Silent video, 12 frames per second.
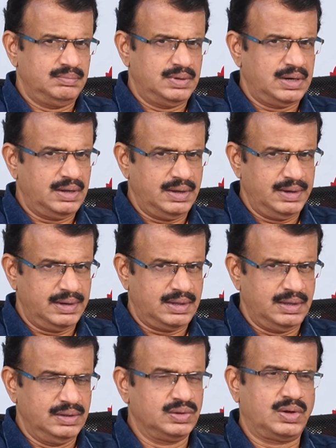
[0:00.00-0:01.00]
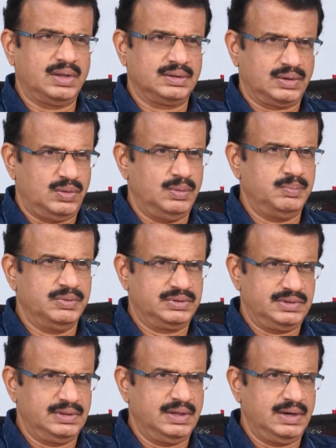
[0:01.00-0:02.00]
మరి ఆయనకి ఎందుకు అంత కోపం
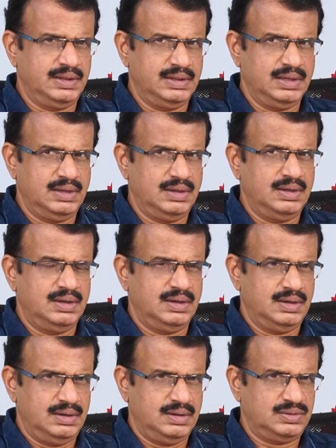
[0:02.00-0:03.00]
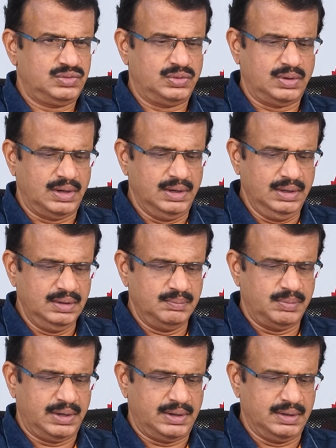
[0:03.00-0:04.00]
వచ్చింది అనేది చూడాలి
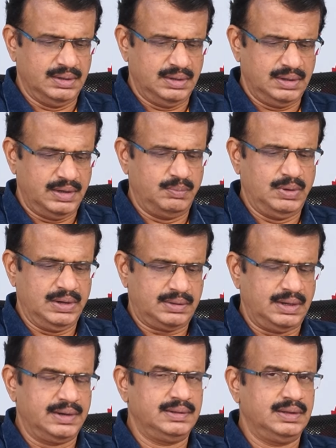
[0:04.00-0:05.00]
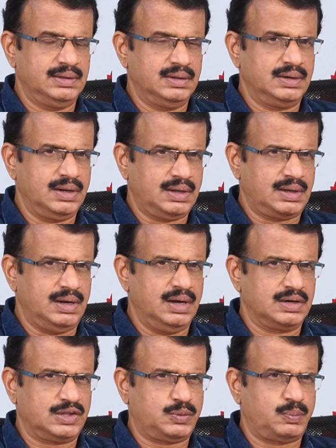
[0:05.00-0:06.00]
బట్ ఆయన మాట్లాడింది ఏంటంటే
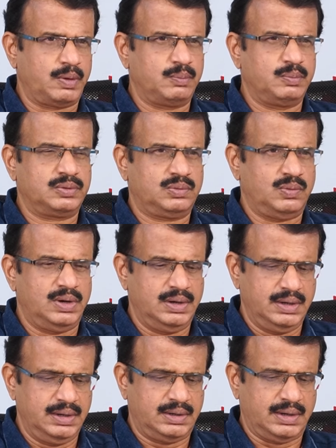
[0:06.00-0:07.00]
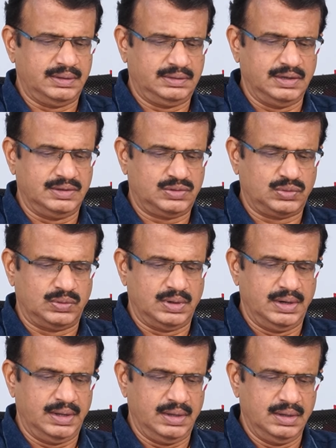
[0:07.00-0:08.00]
కాంగ్రెస్ ప్రభుత్వాన్ని టచ్ చేసి
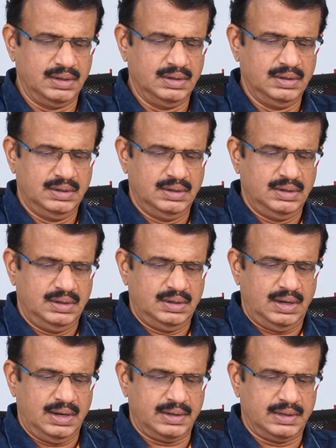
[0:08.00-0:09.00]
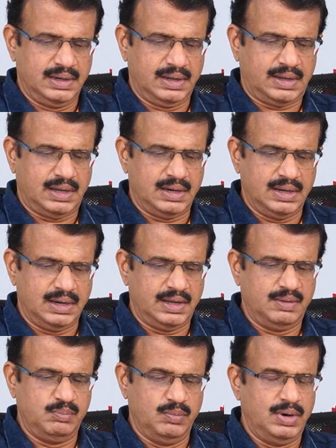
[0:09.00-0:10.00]
చూడండి అగ్ని కణాలై
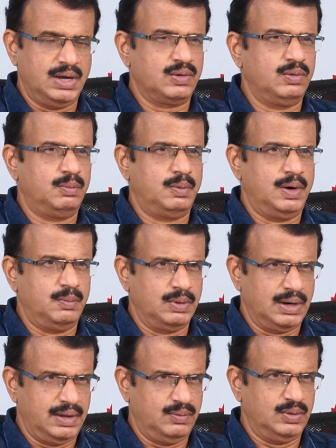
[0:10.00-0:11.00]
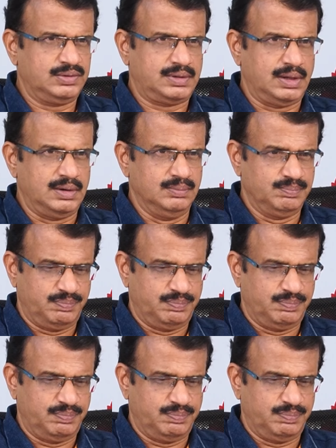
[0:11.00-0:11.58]
మానవ బాంబులై వస్తాను